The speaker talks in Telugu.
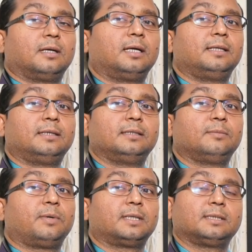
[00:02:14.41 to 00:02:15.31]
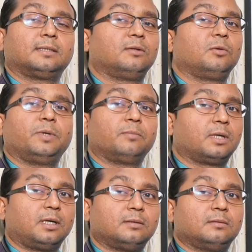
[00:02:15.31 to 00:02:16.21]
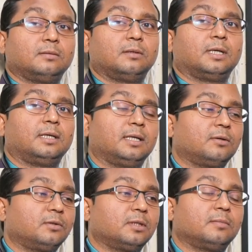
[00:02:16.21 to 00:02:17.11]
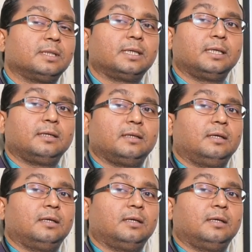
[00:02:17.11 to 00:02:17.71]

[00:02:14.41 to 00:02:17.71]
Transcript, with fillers: కానీ ఇది పాశ తలనొప్పి ఏం కాదు అంటే కొంతమందికి